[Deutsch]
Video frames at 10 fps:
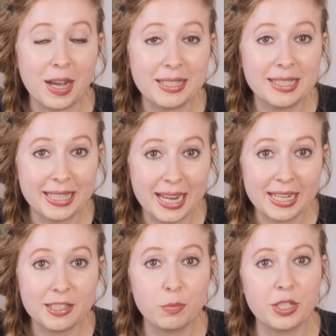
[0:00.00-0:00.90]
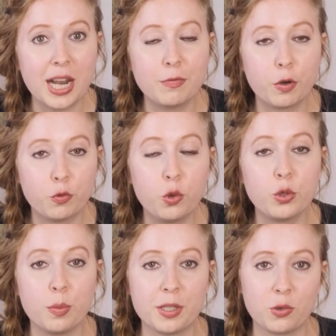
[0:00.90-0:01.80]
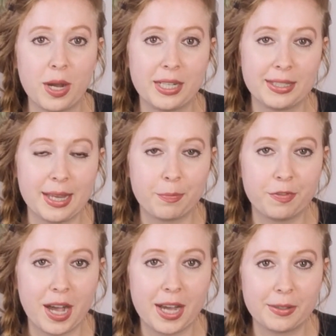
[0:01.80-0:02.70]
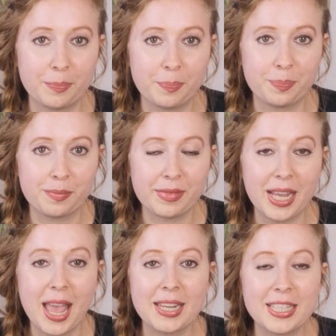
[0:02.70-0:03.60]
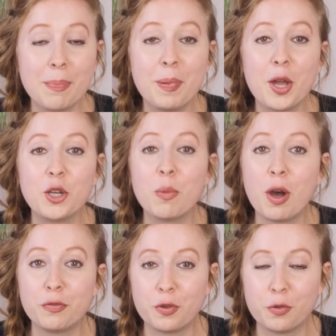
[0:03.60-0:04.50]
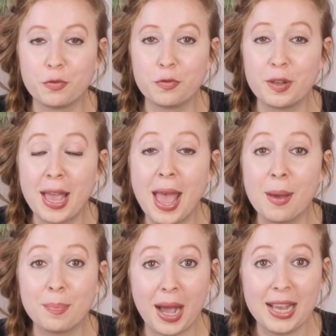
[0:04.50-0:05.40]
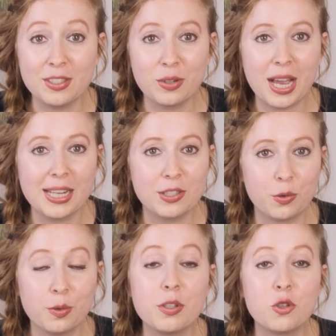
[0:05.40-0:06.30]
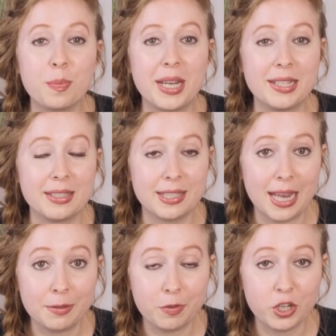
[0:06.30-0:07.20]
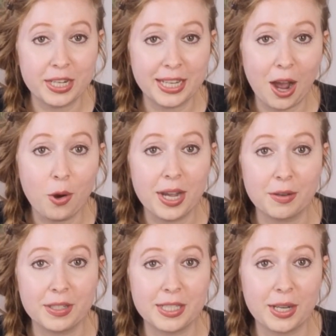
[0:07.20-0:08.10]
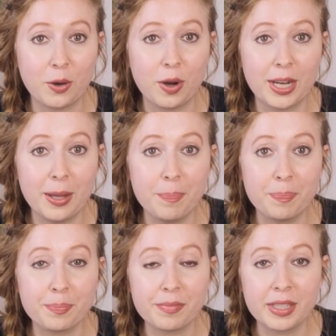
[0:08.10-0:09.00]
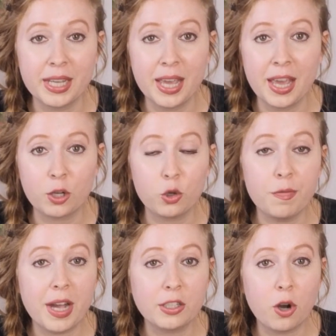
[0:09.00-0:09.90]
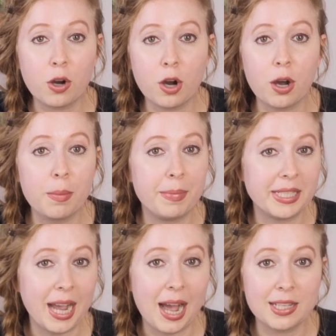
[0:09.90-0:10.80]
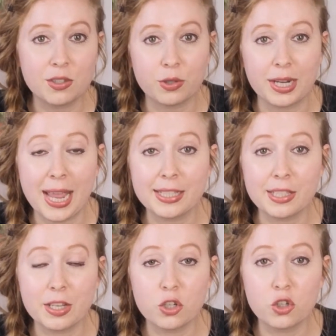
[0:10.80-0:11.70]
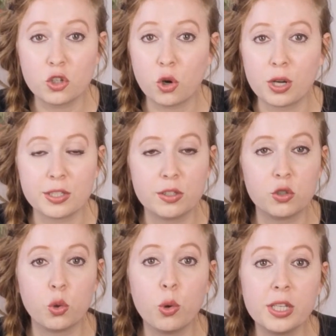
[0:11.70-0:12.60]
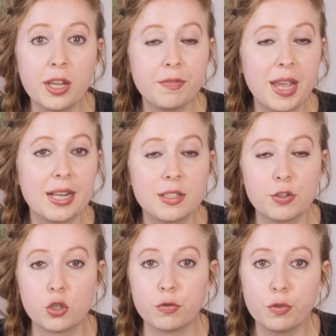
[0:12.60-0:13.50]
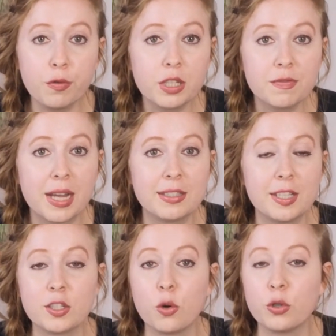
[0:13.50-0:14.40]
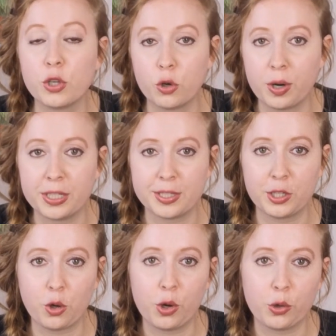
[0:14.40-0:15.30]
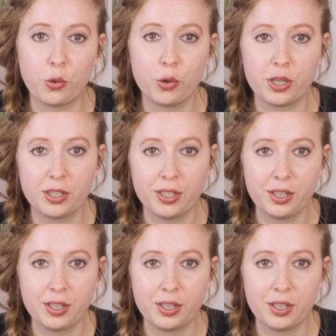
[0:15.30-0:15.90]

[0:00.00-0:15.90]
Fast jedes Modell verfügt über so einen Zapfhahn. Tipp Nummer 5. Preis und Leistung spielen selbstverständlich auch eine wichtige Rolle. Glühweinkocher mit Gas oder elektrisch kosten so ungefähr zwischen 25 und 90 Euro.